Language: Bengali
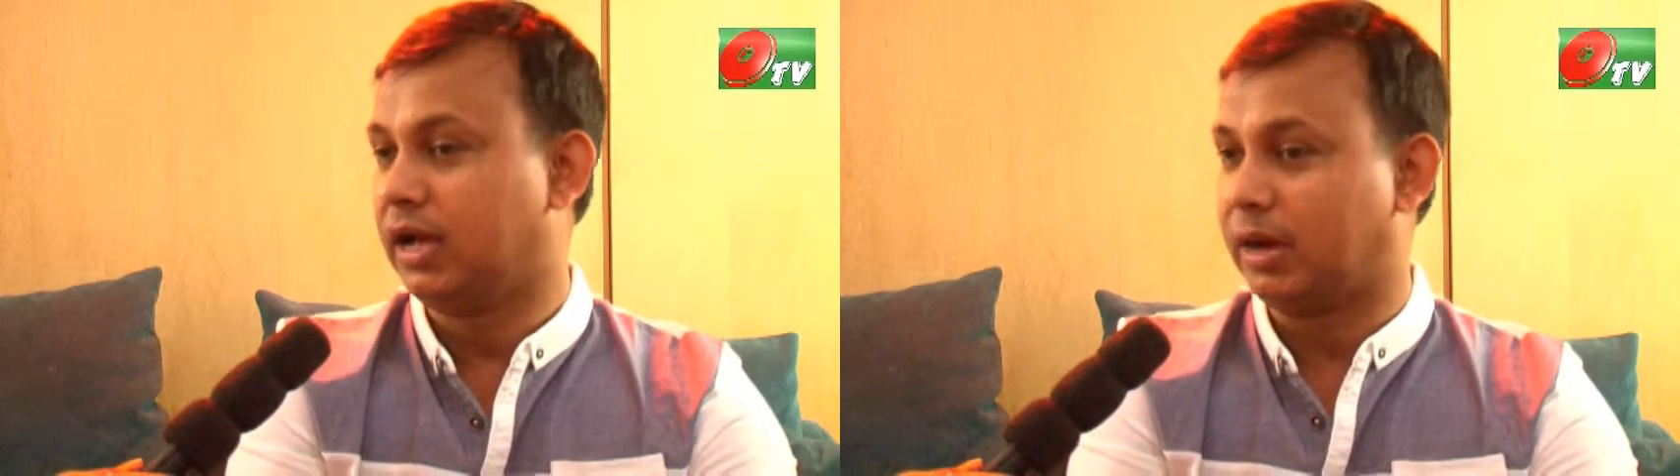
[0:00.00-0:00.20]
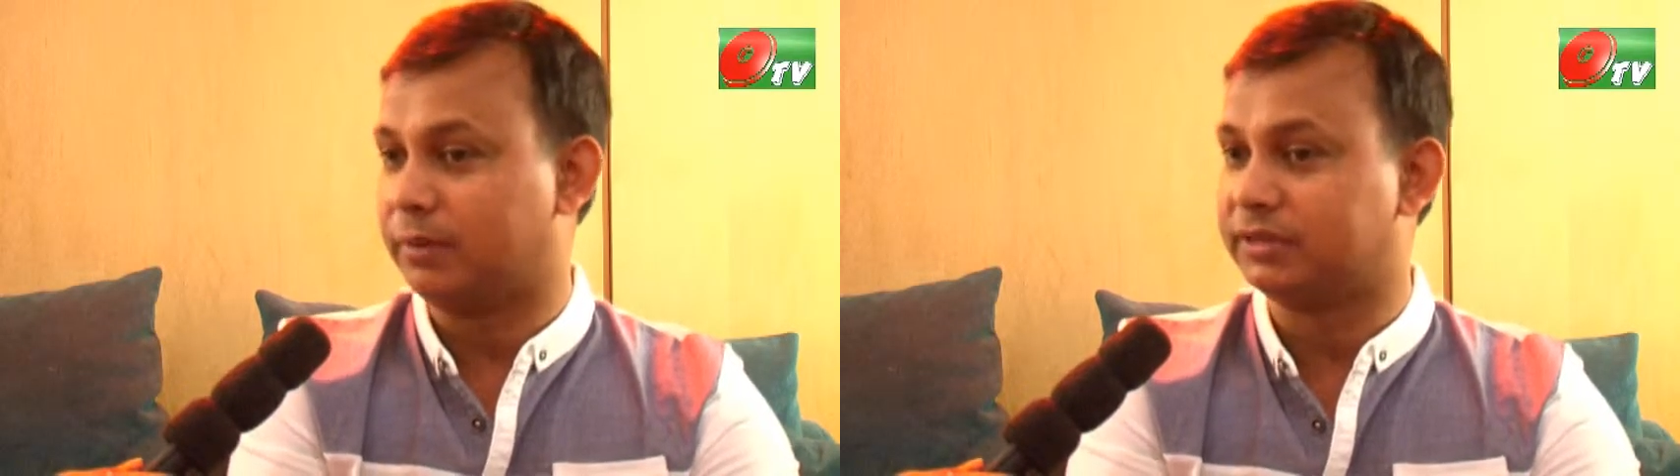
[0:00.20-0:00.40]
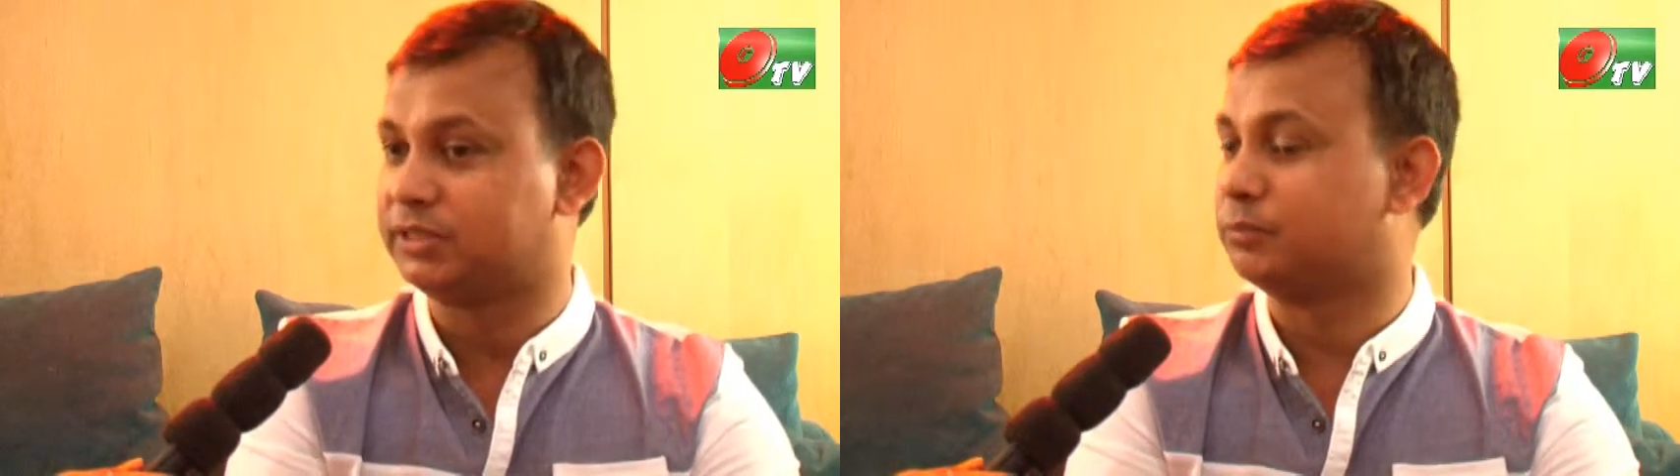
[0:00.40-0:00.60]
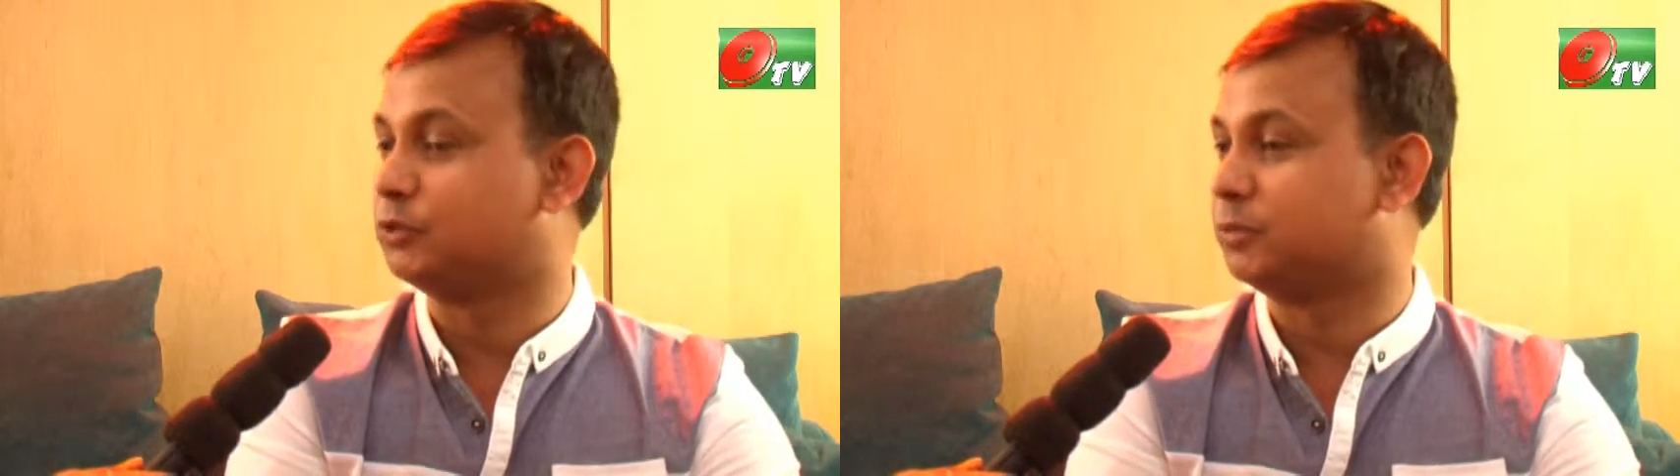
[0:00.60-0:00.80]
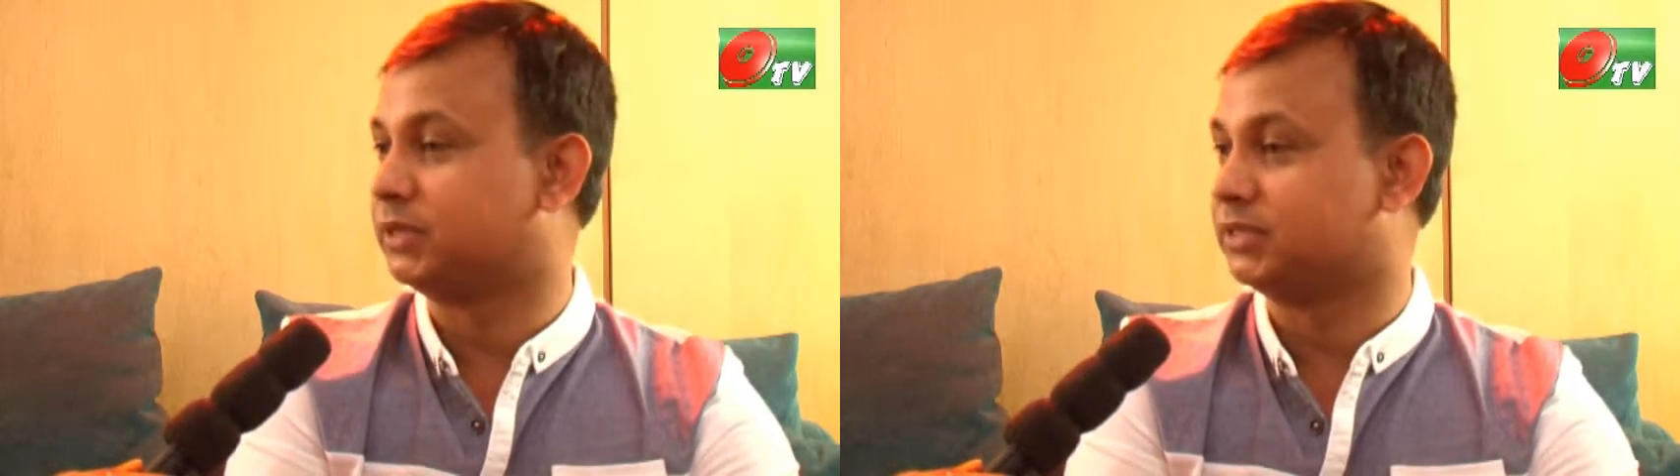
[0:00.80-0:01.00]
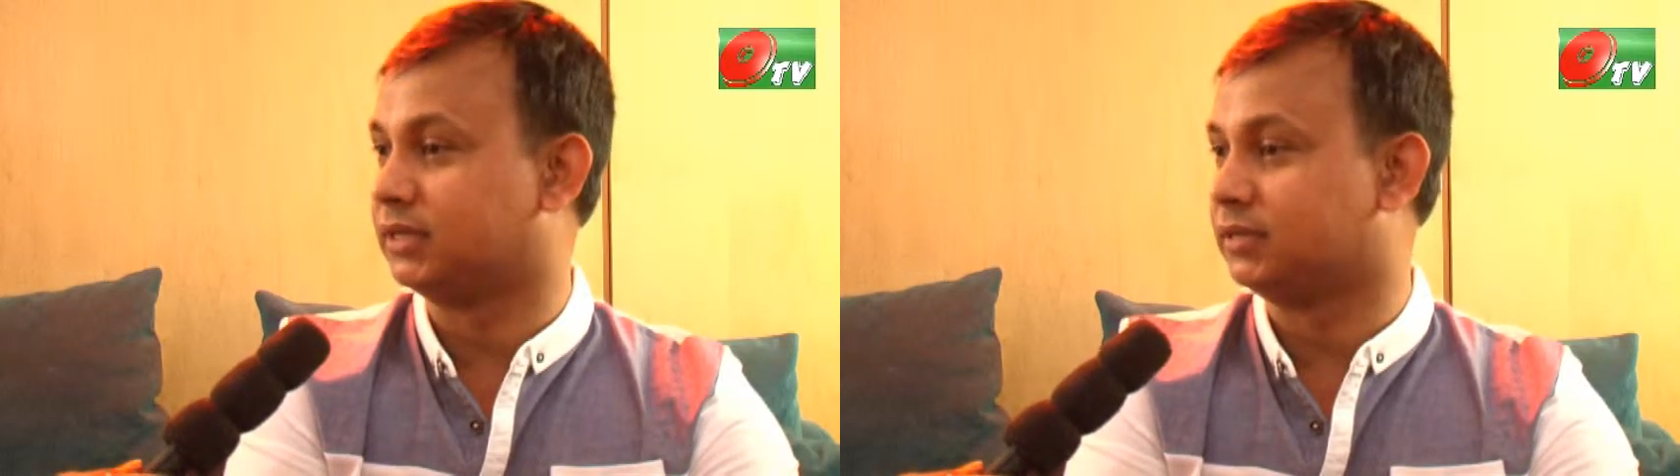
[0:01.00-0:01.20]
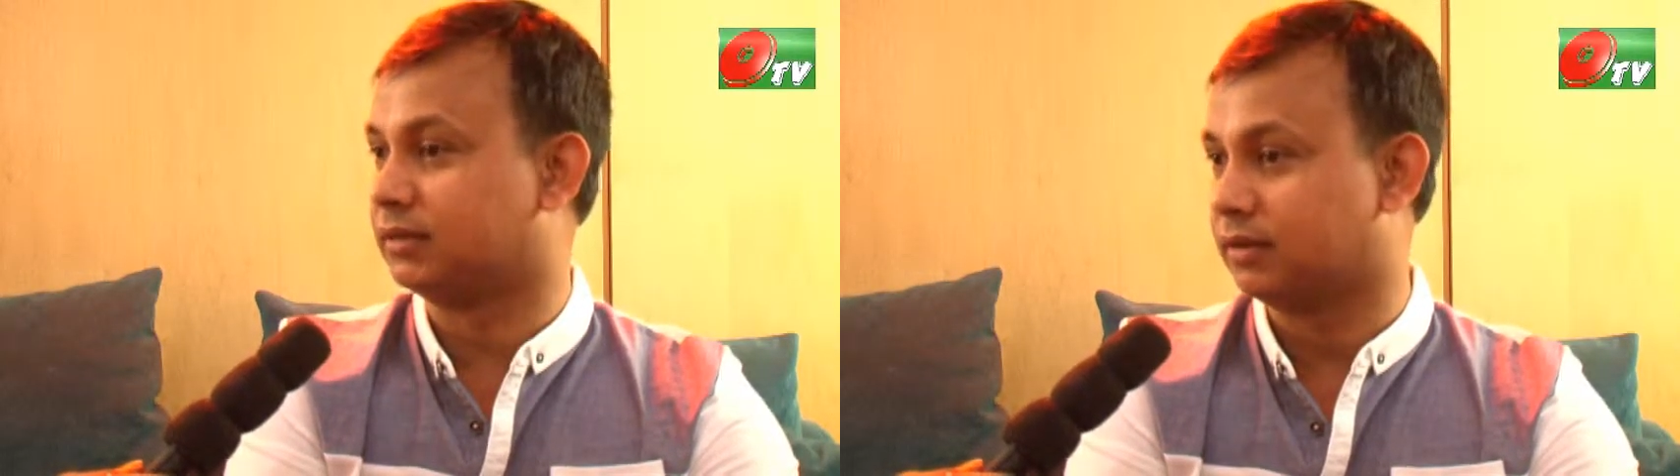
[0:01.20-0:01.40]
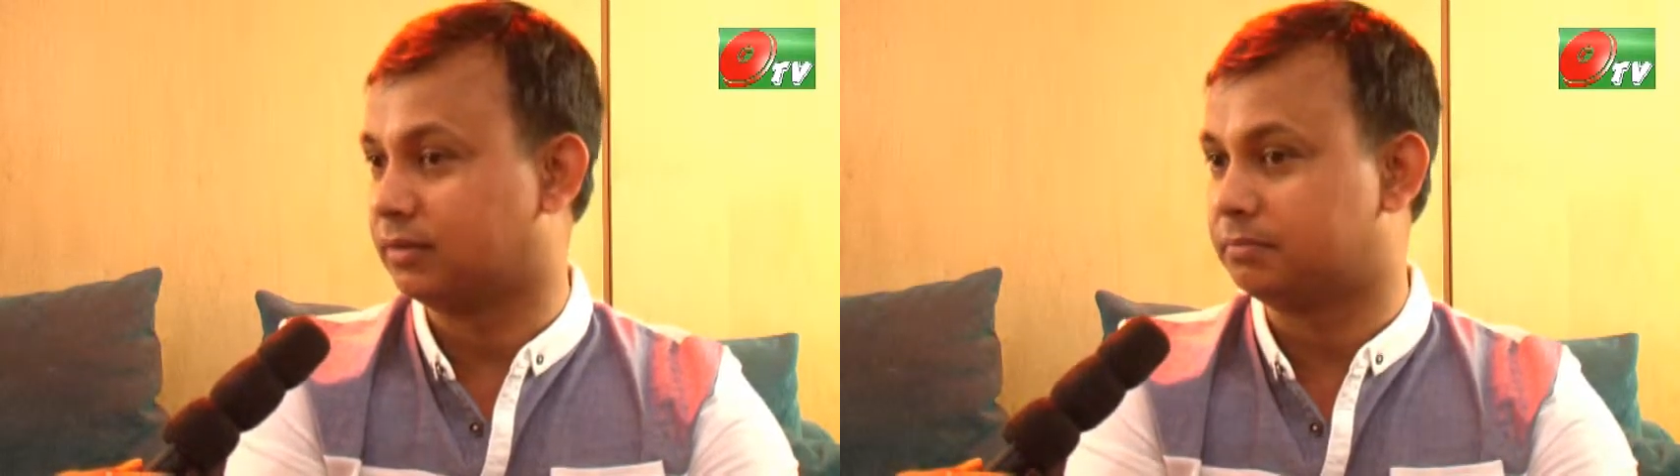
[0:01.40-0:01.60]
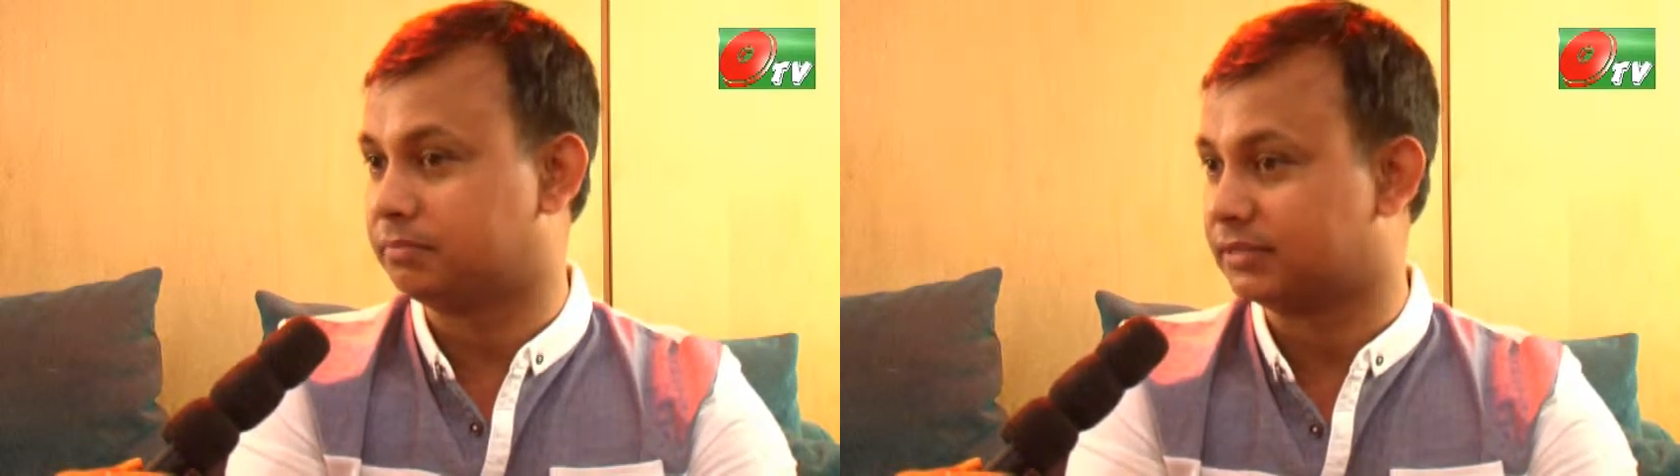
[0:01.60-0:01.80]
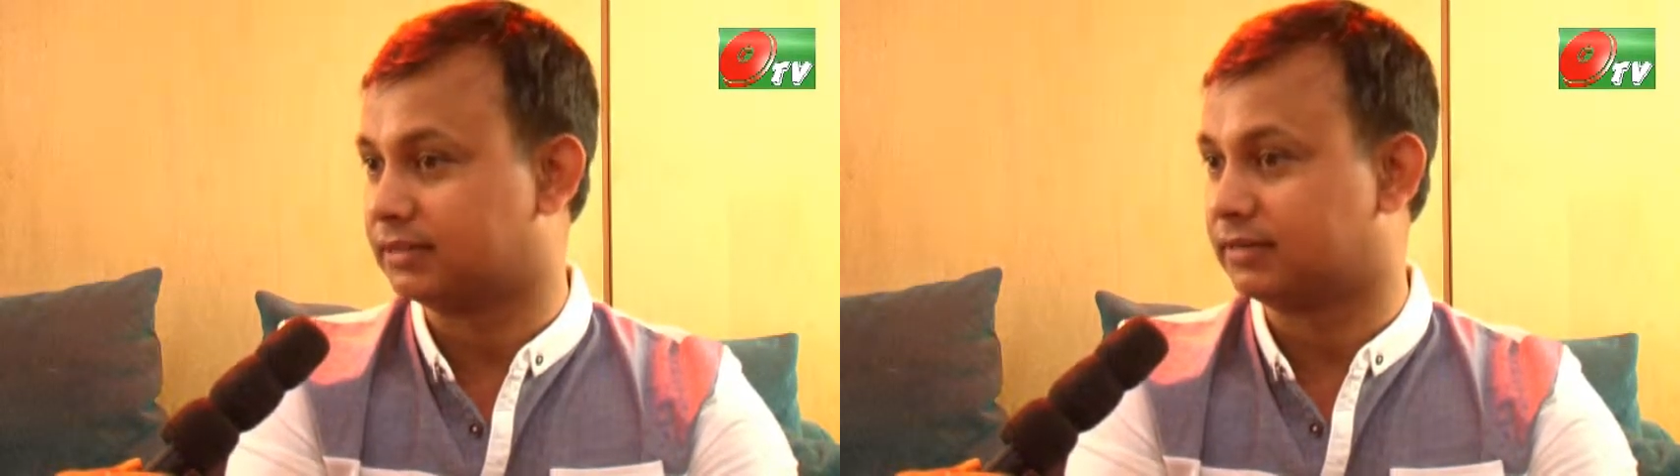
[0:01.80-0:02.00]
আমাদের যে পূর্বের যেই
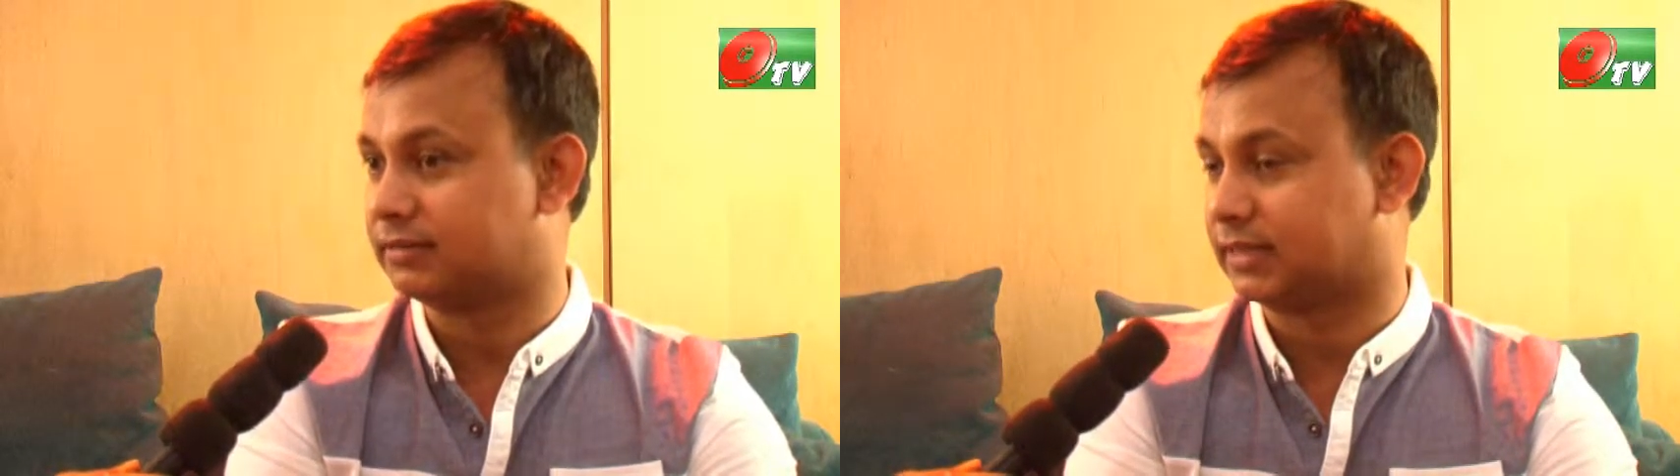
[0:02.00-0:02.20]
প্রেসিডেন্ট